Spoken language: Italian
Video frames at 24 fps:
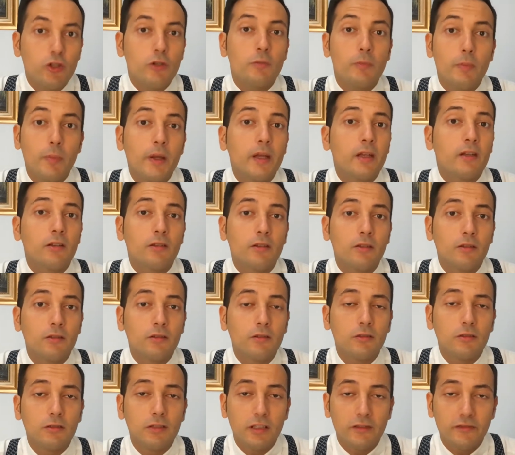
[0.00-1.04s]
per,
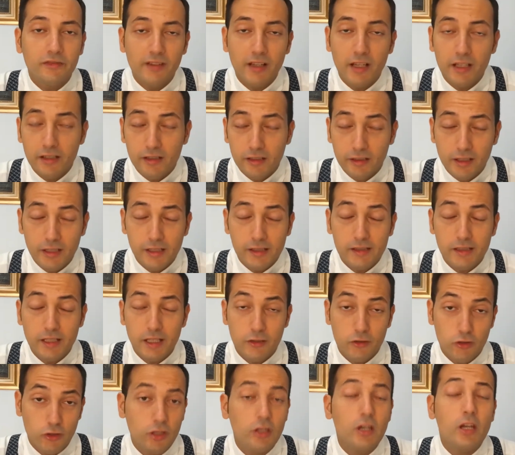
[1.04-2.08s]
oh, dei flyer
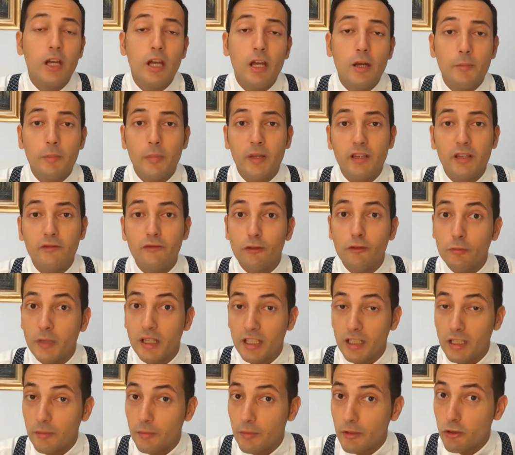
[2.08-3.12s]
cartacei per informare
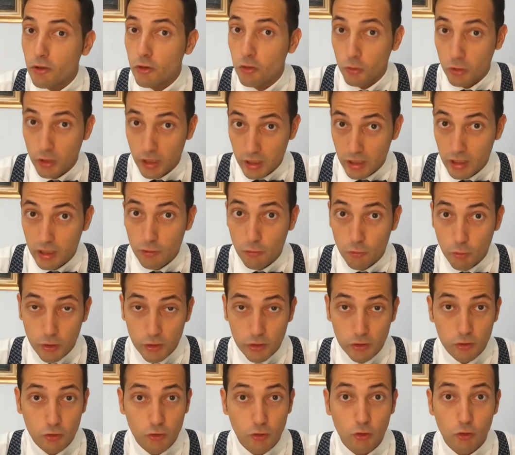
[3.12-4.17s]
le persone di
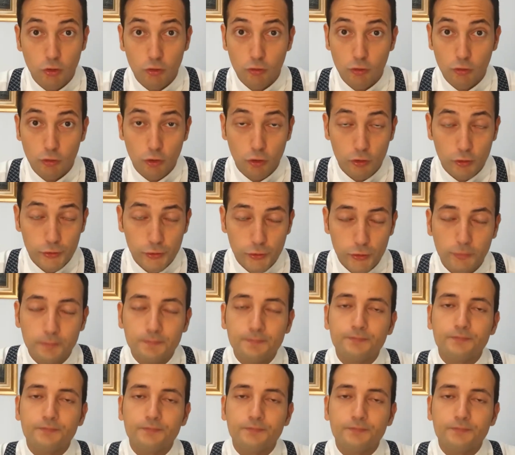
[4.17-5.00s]
questo corso.